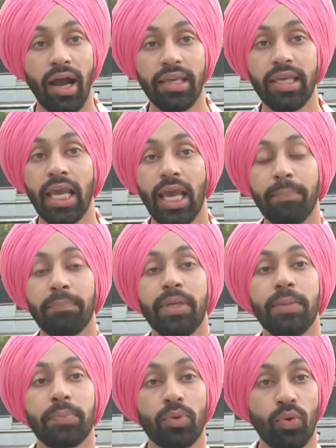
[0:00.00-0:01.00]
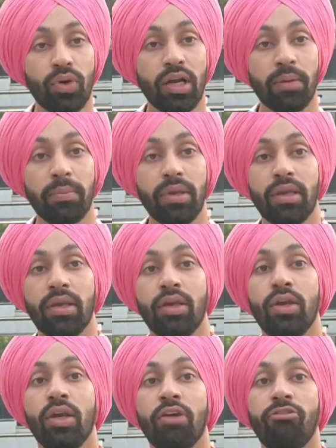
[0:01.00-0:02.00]
आईएमपी प्रोग्राम में
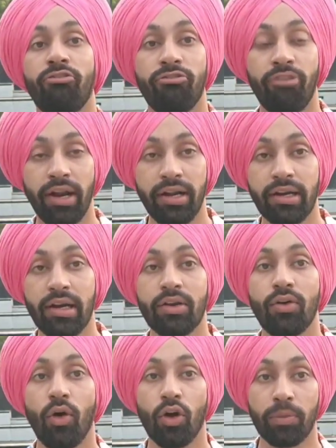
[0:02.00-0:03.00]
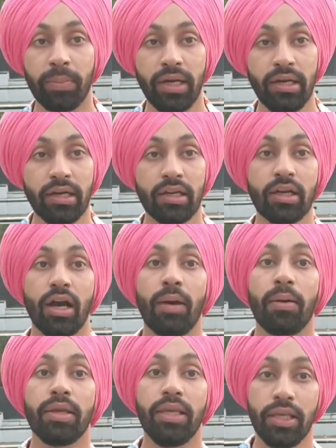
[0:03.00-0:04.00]
फेडरल गवर्नमेंट का
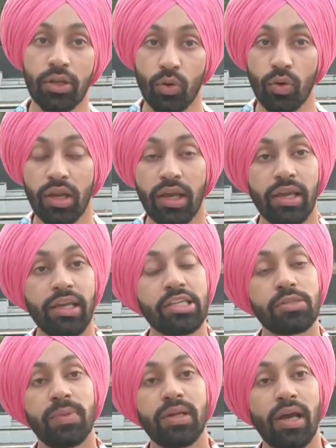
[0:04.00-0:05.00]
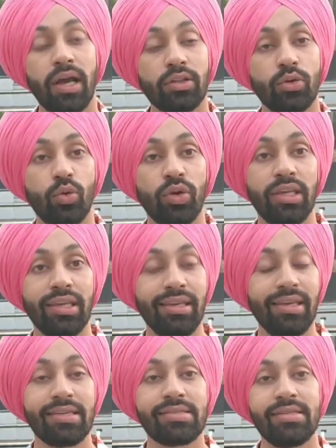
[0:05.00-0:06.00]
ही रोल है इसमें ना तो कोई
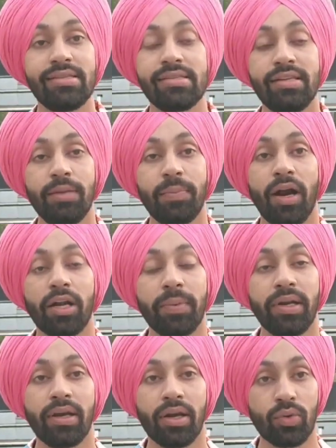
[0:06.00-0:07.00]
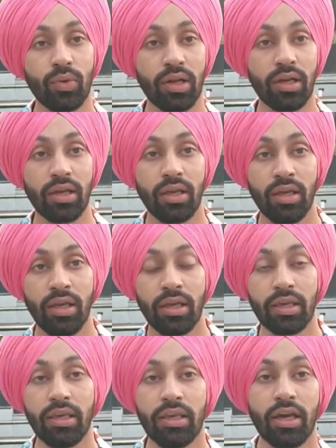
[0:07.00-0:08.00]
ईएसटीसी e डिपार्टमेंट का रोल है
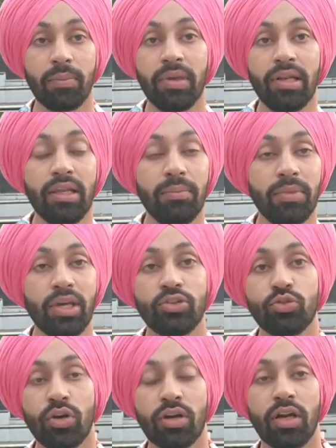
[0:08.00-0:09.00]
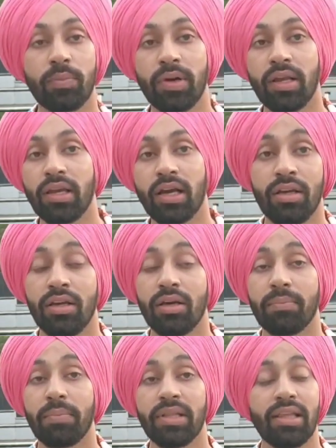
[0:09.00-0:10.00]
कि हमें लीमिया इशू करना पड़ेगा
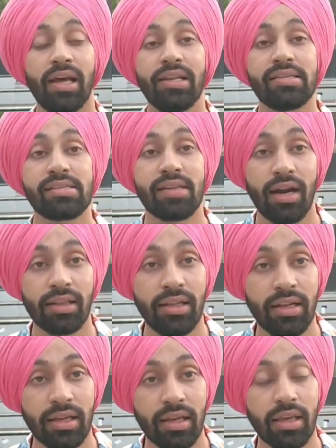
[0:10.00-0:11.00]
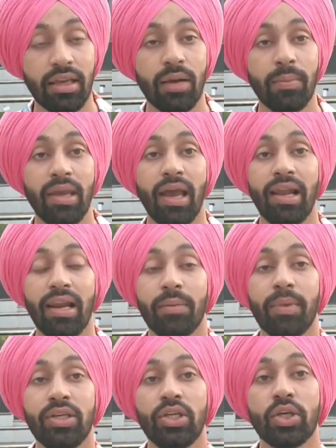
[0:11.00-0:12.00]
पैंतालीस से साठ दिन लगेंगे हमें
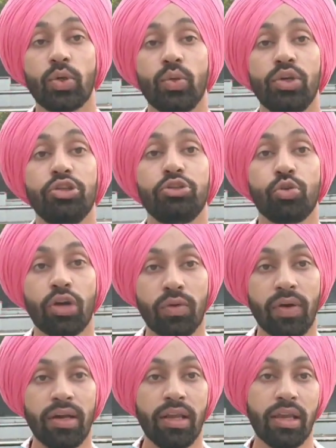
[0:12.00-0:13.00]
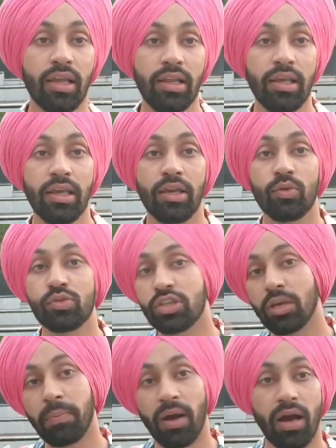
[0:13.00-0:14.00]
एलएमआईए को इशू करवाने के लिए
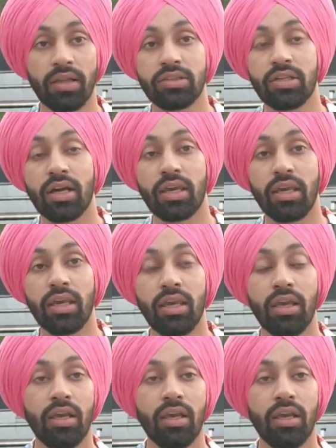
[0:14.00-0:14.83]
उसके बाद जाके